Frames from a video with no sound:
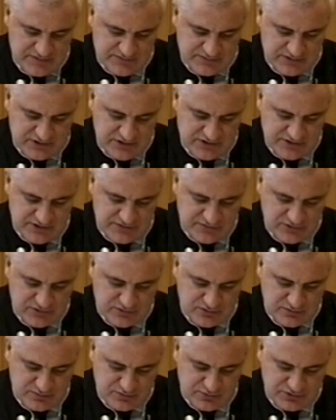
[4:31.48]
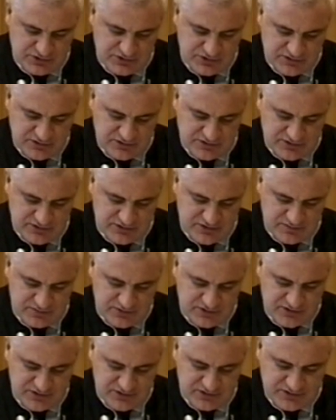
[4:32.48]
вытаскивают труп мужчину. Затем
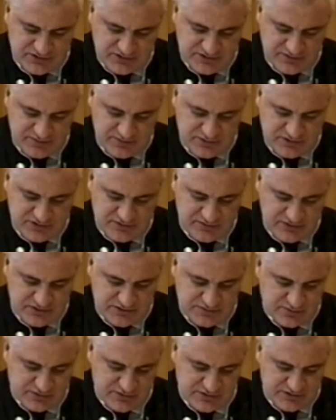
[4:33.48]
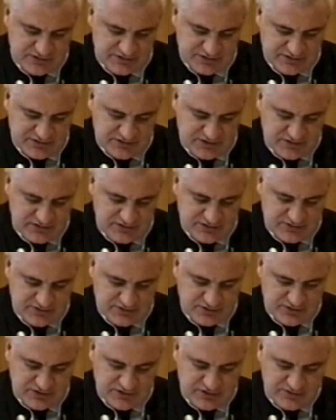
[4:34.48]
террористы заминировали спортзал, заставили
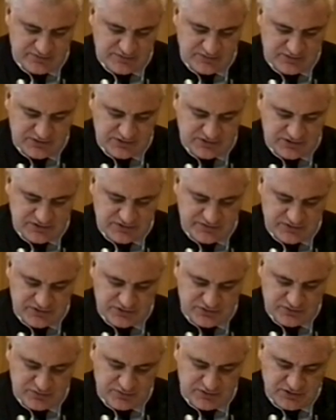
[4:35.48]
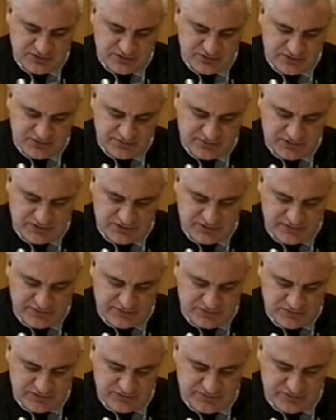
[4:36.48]
заложников выбросить свои сумки, сотовые
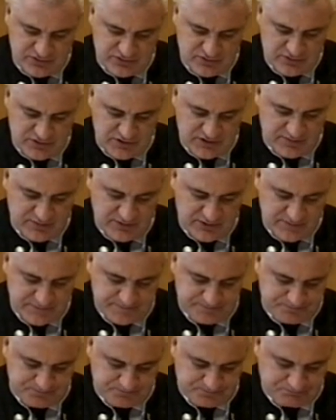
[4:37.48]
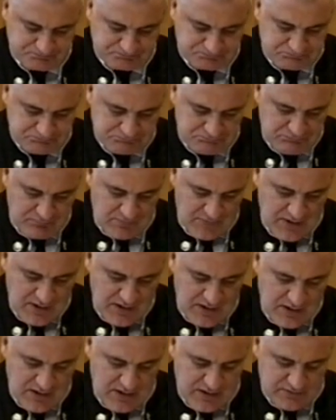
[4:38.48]
телефоны, видеокамеры.
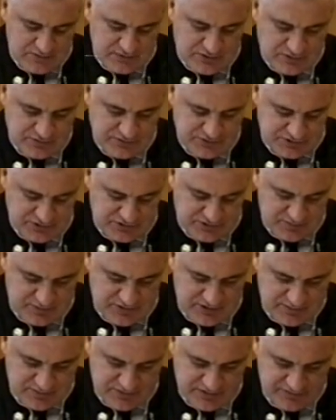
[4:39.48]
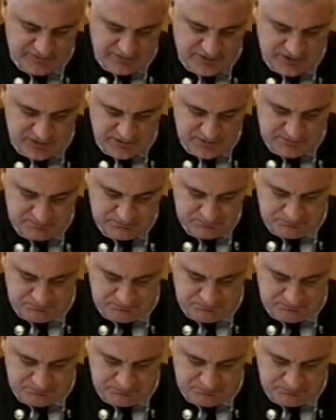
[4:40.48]
2 сентября боевики